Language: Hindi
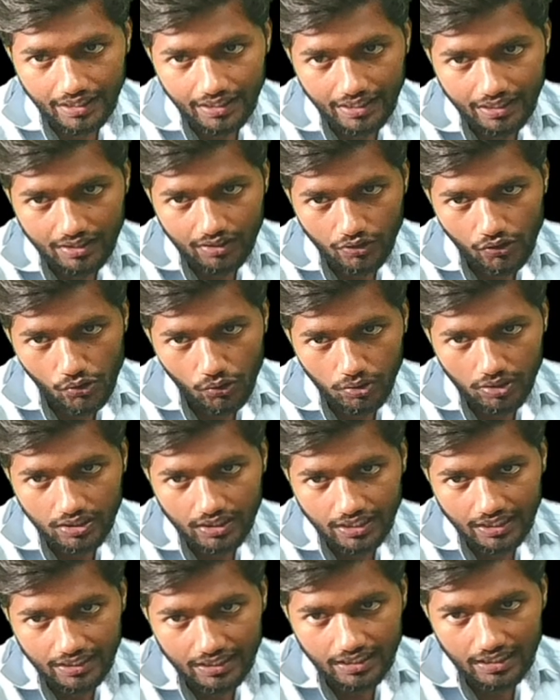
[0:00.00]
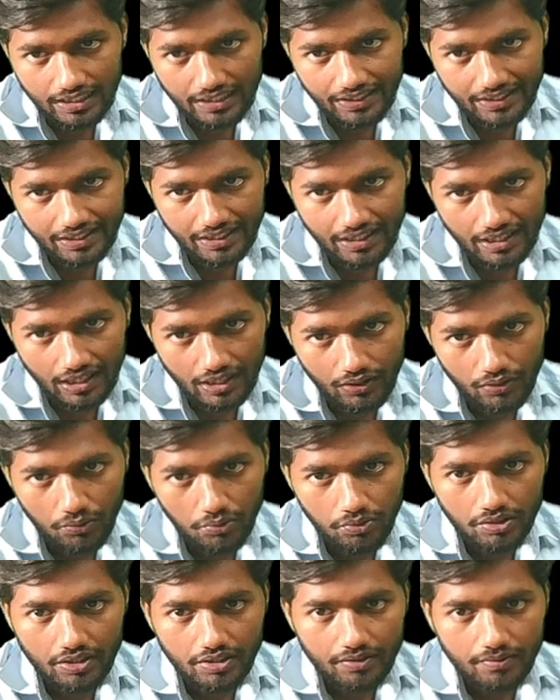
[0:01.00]
एक नोट करके लिखिएगा
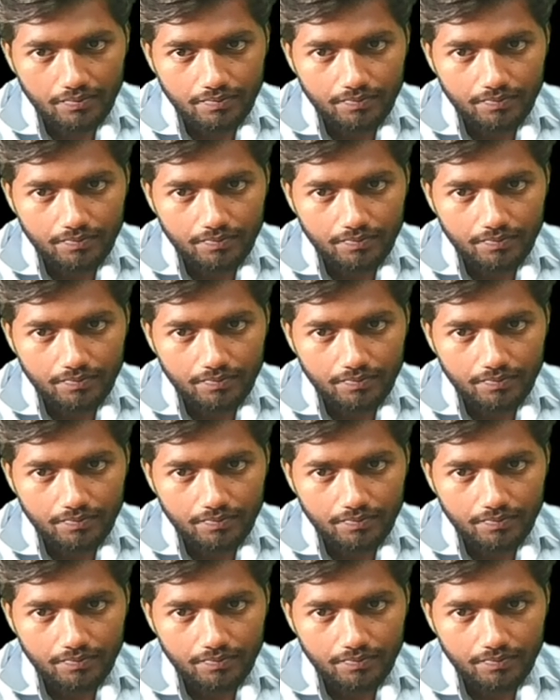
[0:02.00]
नोट